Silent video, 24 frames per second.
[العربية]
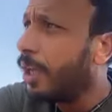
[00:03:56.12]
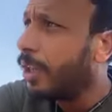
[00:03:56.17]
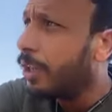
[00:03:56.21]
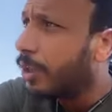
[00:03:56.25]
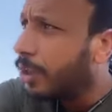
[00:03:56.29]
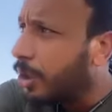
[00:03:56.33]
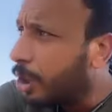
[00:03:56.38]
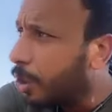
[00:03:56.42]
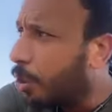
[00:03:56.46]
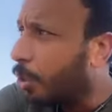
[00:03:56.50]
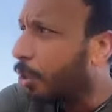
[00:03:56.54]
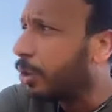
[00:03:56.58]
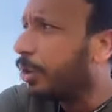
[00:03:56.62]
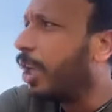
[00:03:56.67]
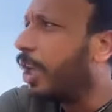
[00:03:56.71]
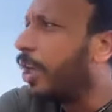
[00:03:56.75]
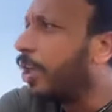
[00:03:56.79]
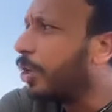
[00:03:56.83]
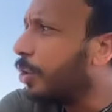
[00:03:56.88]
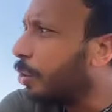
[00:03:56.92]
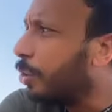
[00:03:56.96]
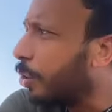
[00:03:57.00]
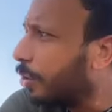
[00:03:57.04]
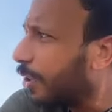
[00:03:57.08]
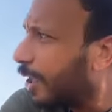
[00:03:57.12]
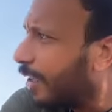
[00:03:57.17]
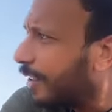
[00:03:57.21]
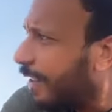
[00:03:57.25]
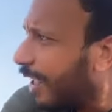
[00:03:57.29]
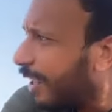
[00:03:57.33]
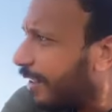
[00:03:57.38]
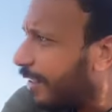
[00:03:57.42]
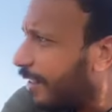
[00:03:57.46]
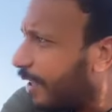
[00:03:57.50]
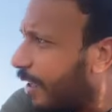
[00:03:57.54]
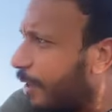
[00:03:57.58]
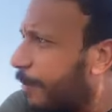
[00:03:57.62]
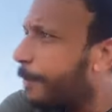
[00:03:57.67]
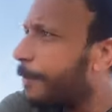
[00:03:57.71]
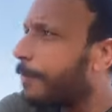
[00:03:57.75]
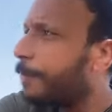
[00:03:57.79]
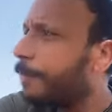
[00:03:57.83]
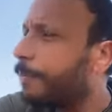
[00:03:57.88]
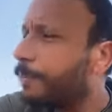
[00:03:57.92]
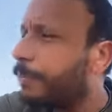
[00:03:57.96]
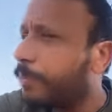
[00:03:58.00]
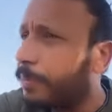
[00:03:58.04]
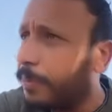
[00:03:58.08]
دي نقطه النقطه الثالثه
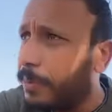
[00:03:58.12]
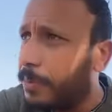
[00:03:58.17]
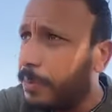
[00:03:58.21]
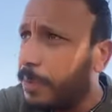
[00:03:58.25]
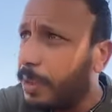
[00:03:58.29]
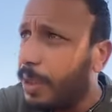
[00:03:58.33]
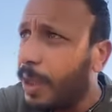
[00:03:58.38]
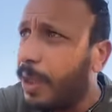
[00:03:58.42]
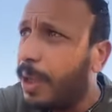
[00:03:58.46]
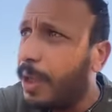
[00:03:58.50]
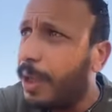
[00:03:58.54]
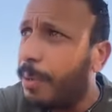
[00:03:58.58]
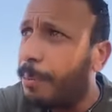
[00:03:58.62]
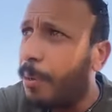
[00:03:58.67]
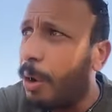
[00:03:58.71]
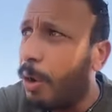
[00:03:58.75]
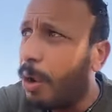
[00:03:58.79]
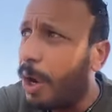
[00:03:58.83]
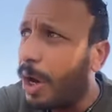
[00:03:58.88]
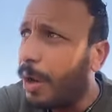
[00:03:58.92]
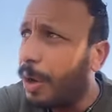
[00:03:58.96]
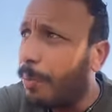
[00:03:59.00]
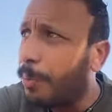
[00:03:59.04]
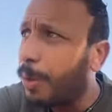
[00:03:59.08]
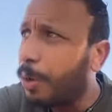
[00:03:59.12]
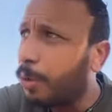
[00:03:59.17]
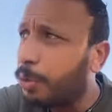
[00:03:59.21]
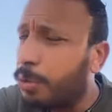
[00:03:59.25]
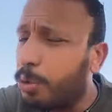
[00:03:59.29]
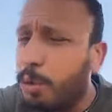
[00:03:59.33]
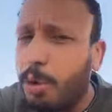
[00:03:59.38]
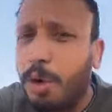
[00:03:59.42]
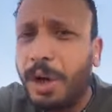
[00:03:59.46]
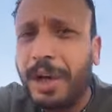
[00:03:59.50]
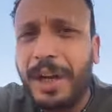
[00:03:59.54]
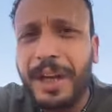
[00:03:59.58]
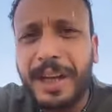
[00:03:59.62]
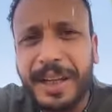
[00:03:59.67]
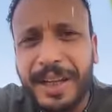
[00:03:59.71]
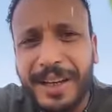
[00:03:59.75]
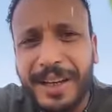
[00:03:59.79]
موضوع